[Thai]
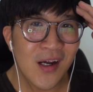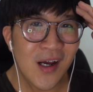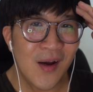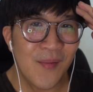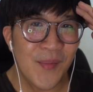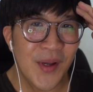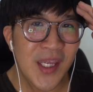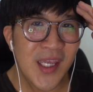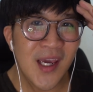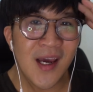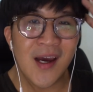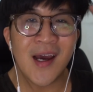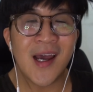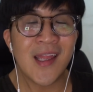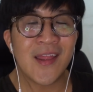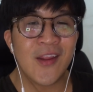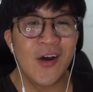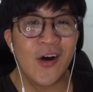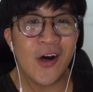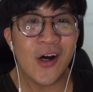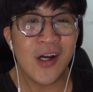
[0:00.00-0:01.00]
กลับมาเคลียร์งา
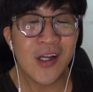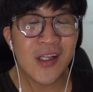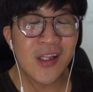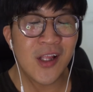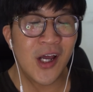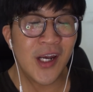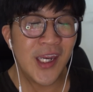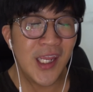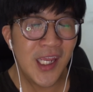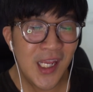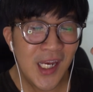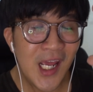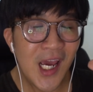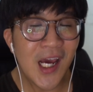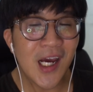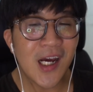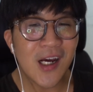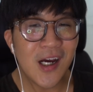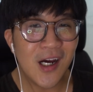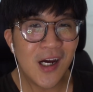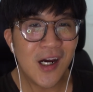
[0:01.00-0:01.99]
นต่อตอนนี้เนี่
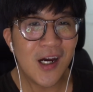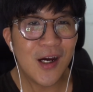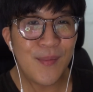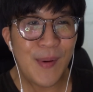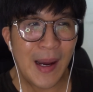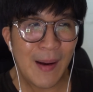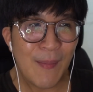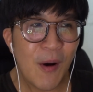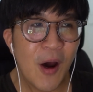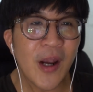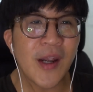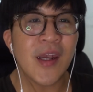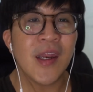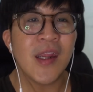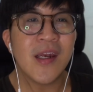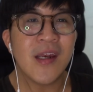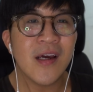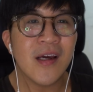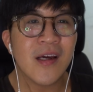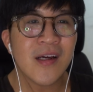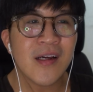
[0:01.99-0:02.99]
ยก็พักผ่อน
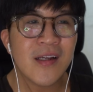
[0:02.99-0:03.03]
นิดนึง